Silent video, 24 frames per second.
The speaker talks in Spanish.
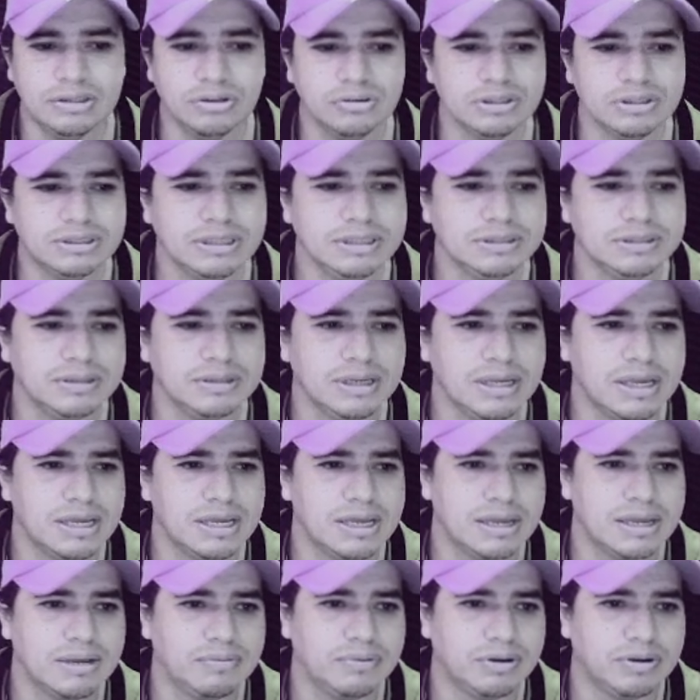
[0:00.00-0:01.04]
Entonces,
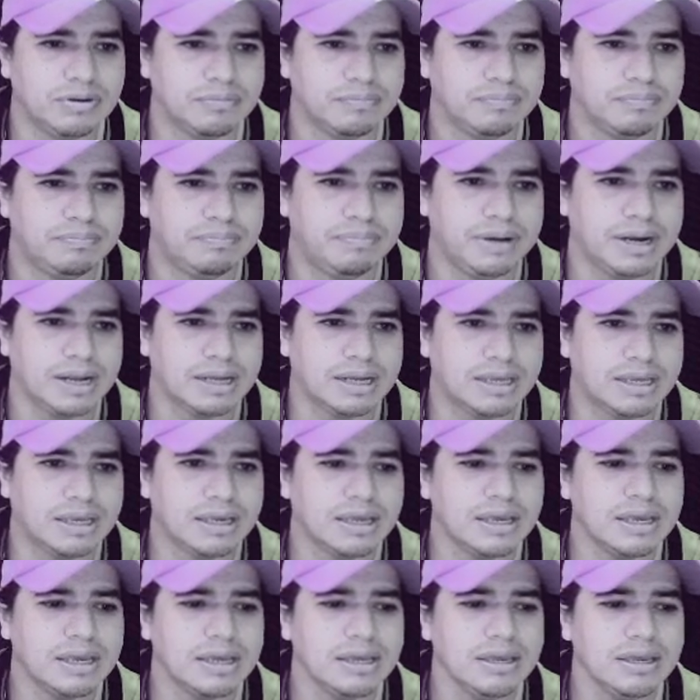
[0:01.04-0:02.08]
eh, bueno,
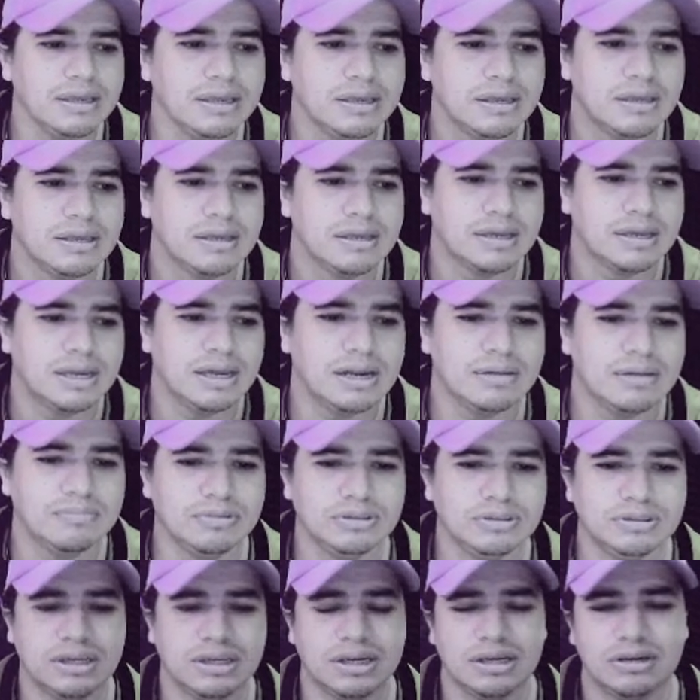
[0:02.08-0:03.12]
¿para qué
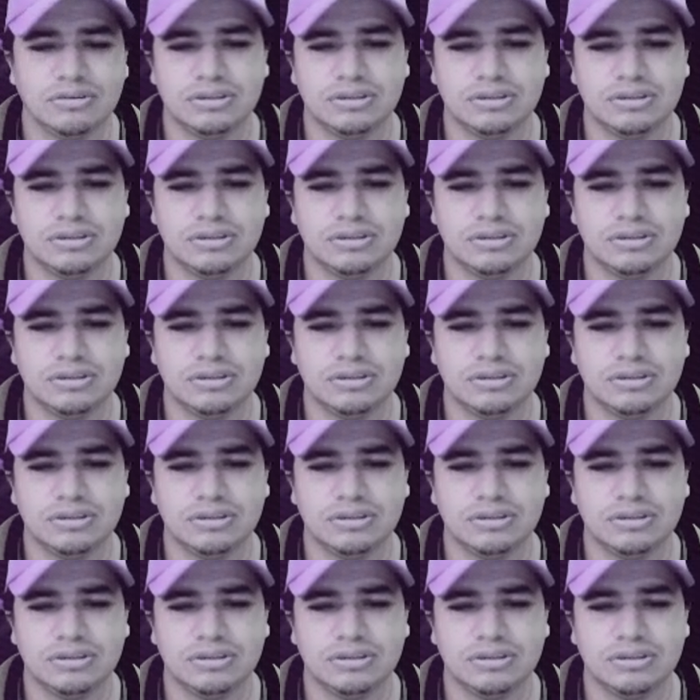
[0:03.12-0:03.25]
queremos